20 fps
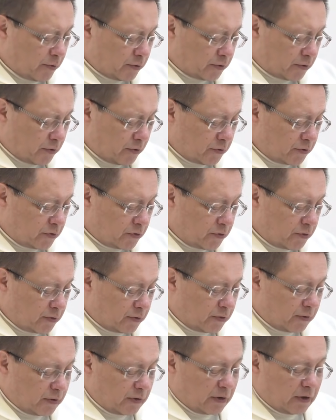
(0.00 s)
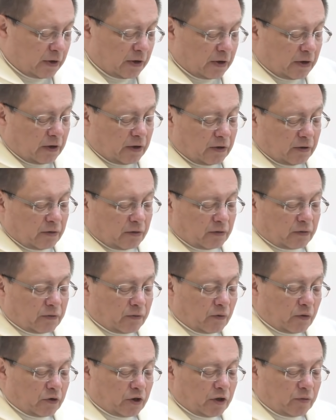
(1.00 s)
podchodzić do, do
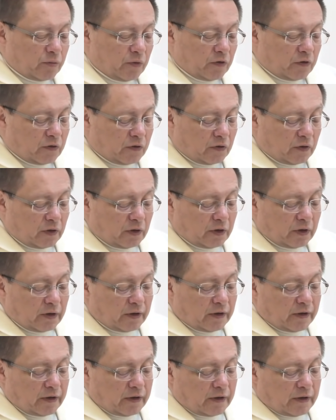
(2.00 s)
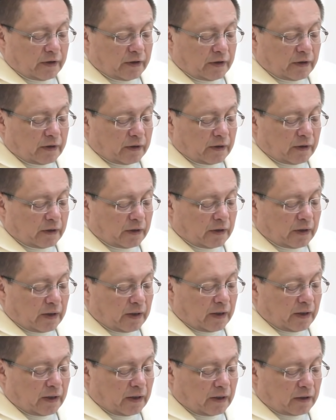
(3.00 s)
swojej misji,
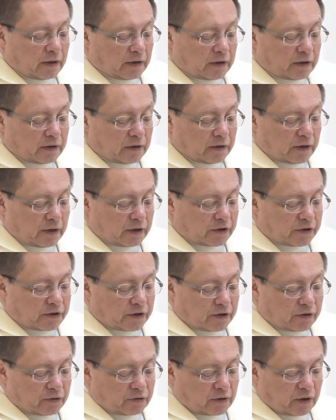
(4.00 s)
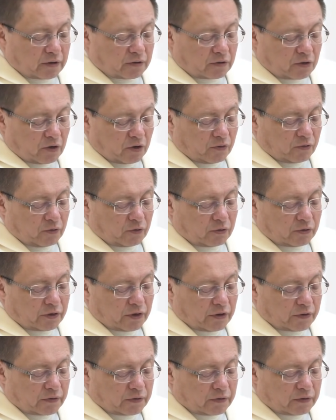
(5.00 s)
ale jeszcze dodatkowo
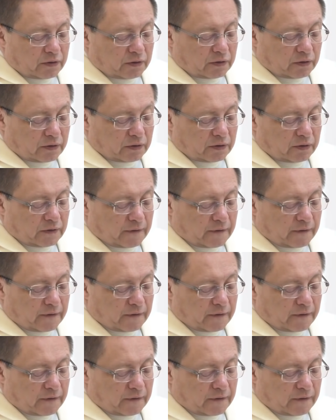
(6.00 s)
jest y,